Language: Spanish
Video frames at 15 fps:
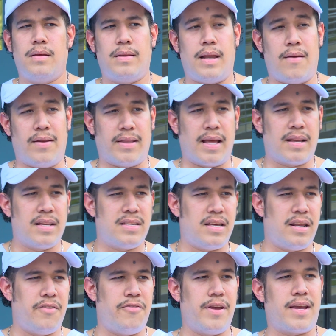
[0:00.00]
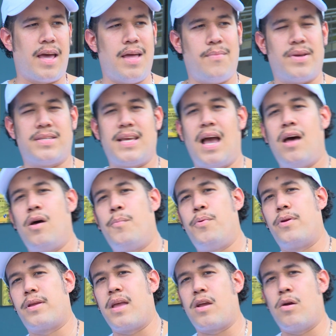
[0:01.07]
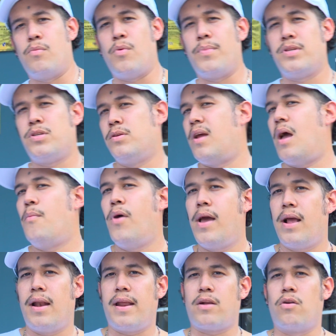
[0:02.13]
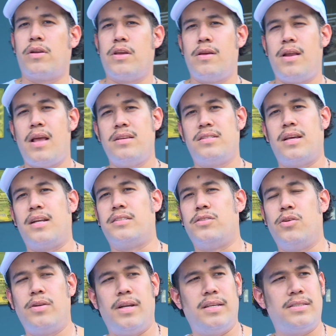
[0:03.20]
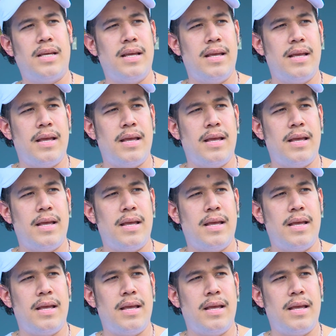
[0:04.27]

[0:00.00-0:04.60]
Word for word: La verdad es que significa demasiado porque como mencionábamos en el recorrido en las instalaciones,